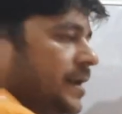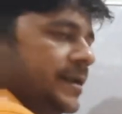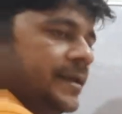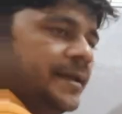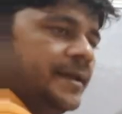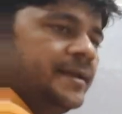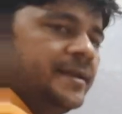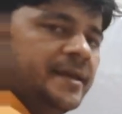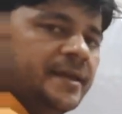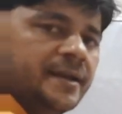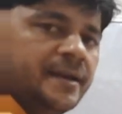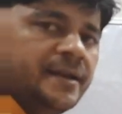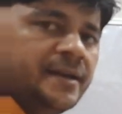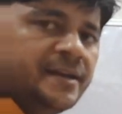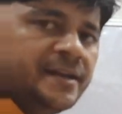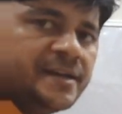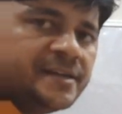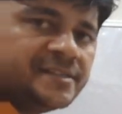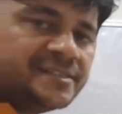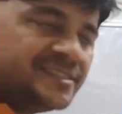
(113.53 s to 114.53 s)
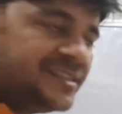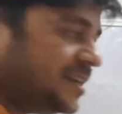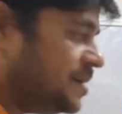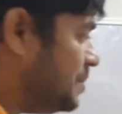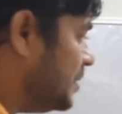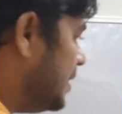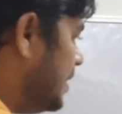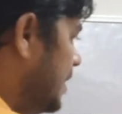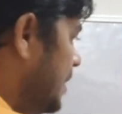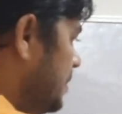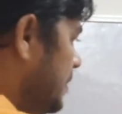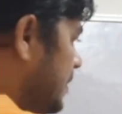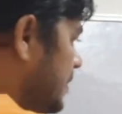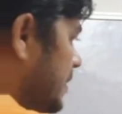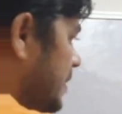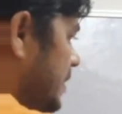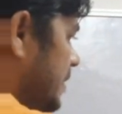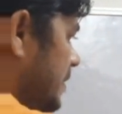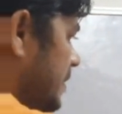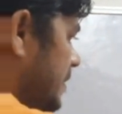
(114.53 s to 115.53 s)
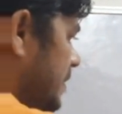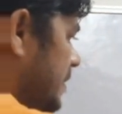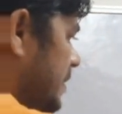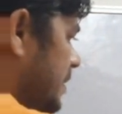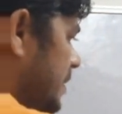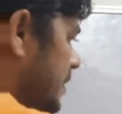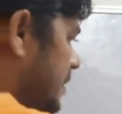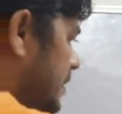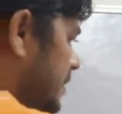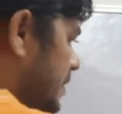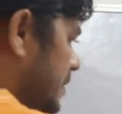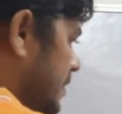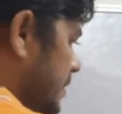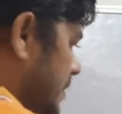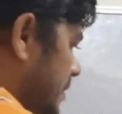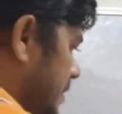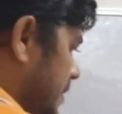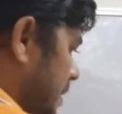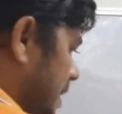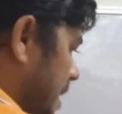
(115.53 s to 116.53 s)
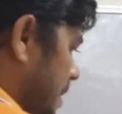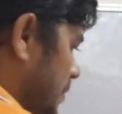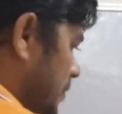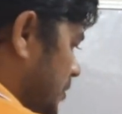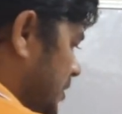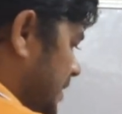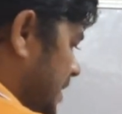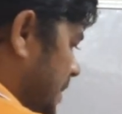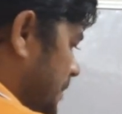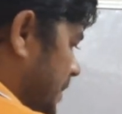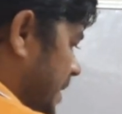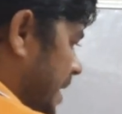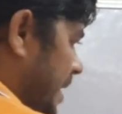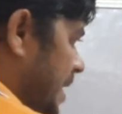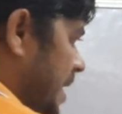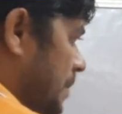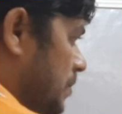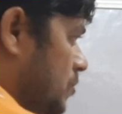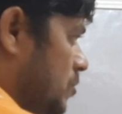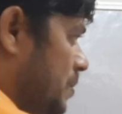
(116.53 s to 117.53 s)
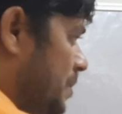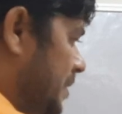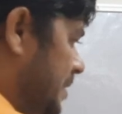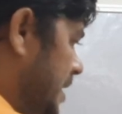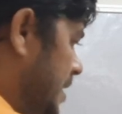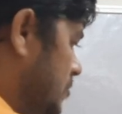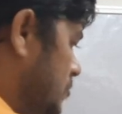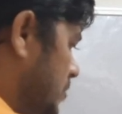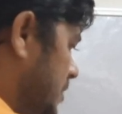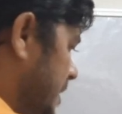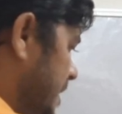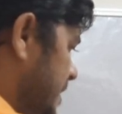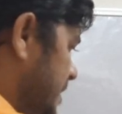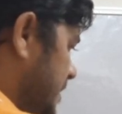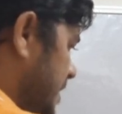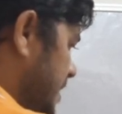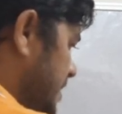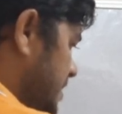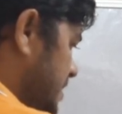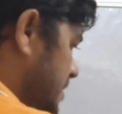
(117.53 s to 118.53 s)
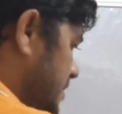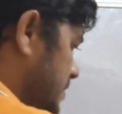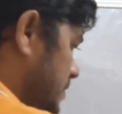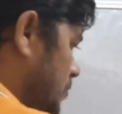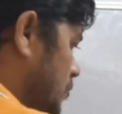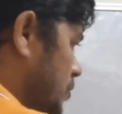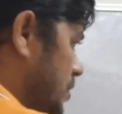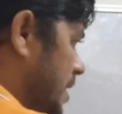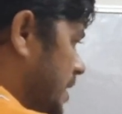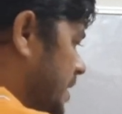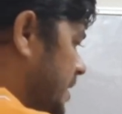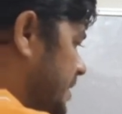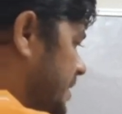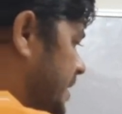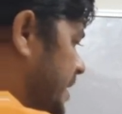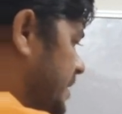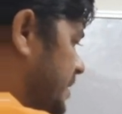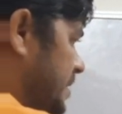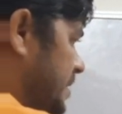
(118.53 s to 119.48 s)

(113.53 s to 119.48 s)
लीनियरली इलास्टिक मतलब हम इसके पहले आपको बता चुके हैं इसका अगर ये